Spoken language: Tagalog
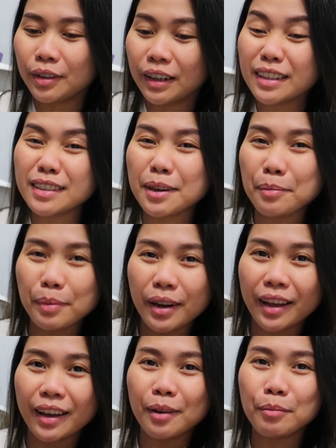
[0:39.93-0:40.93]
Kasi syempre,
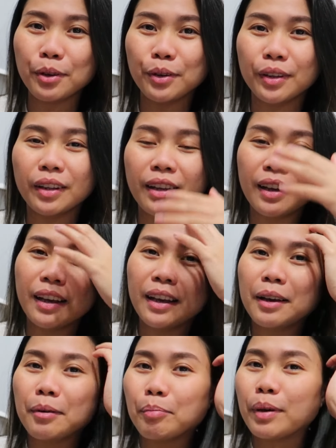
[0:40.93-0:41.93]
alam mo yun,
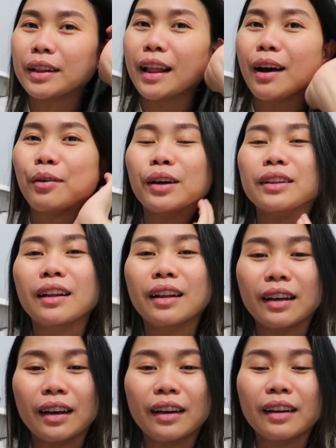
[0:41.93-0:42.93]
may tao ka
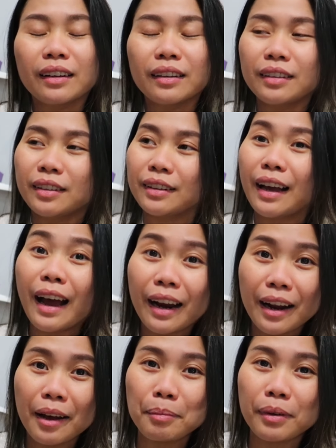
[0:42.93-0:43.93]
talagang
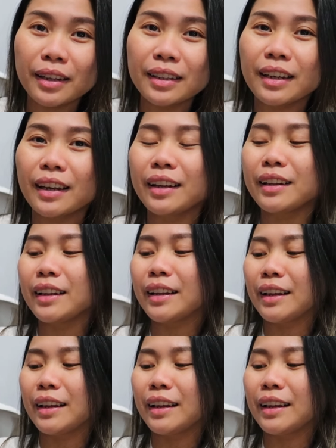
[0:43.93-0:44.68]
kaharap, ganyan.